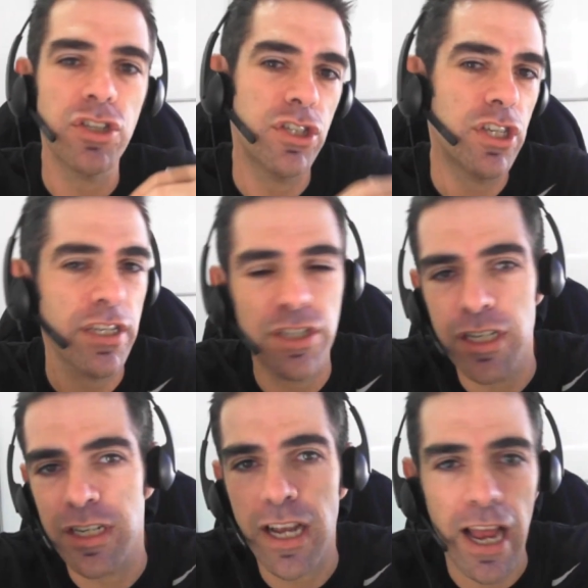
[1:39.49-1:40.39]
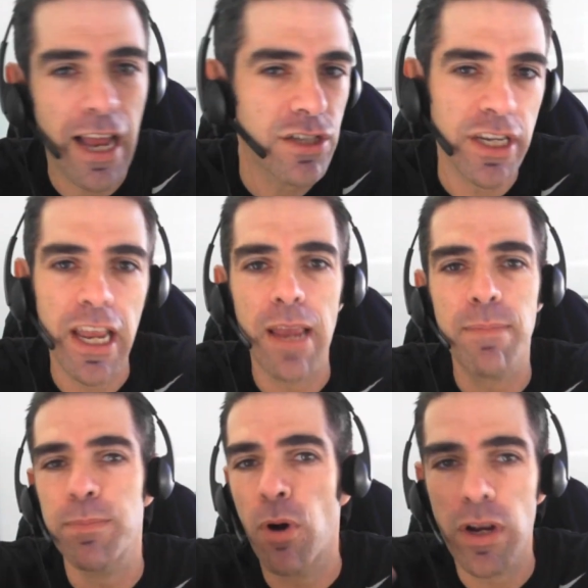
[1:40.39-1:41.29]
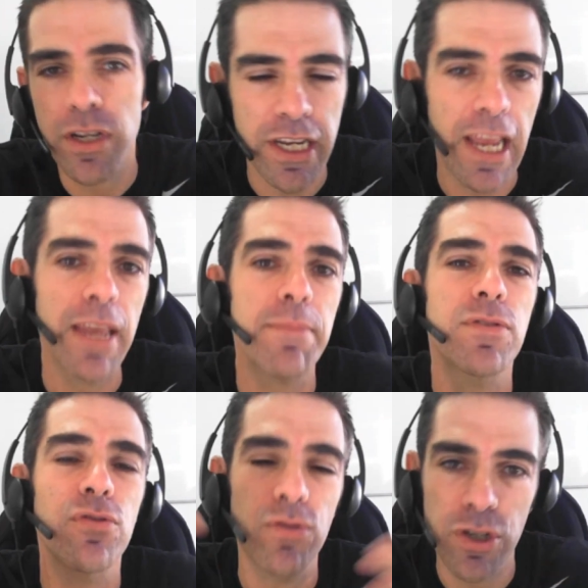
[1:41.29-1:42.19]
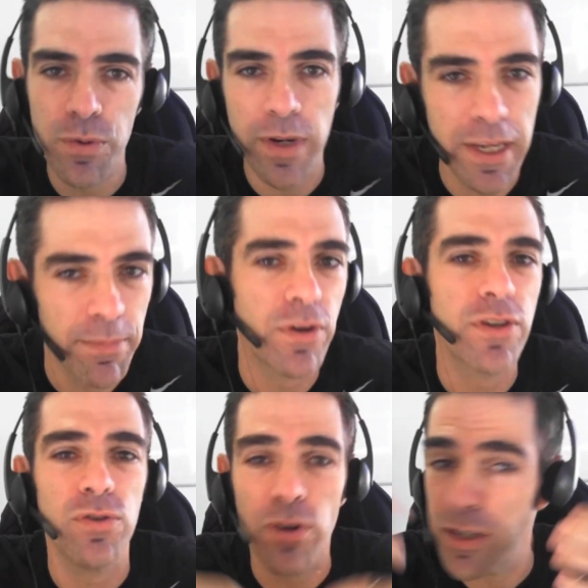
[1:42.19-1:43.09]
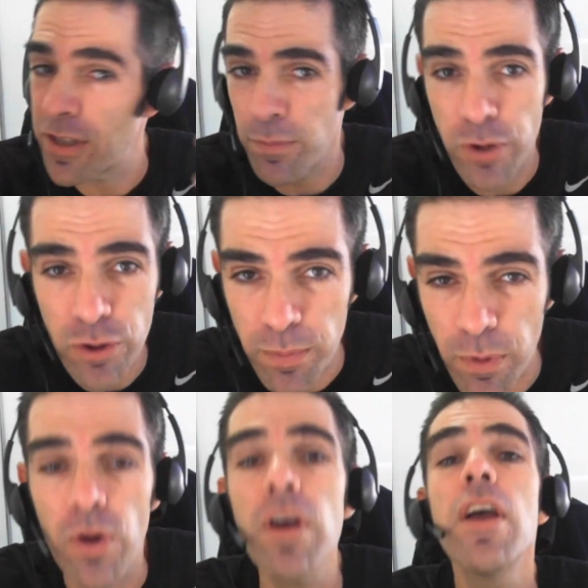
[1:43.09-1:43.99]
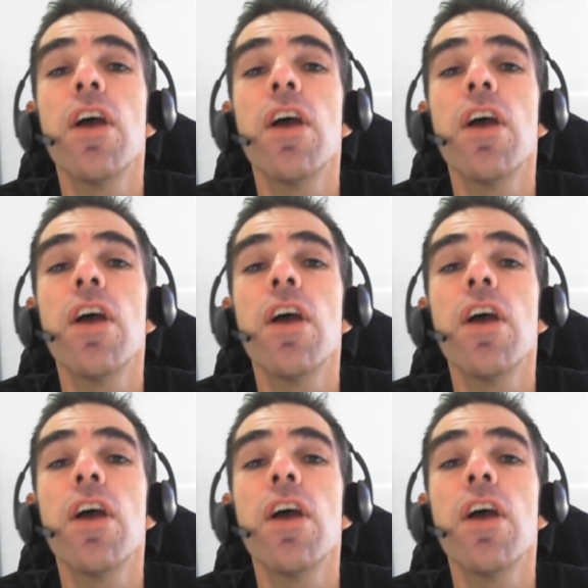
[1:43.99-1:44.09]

de, de, de card game, de board game, que surgiu aqui em Belo Horizonte, isso é muito bom.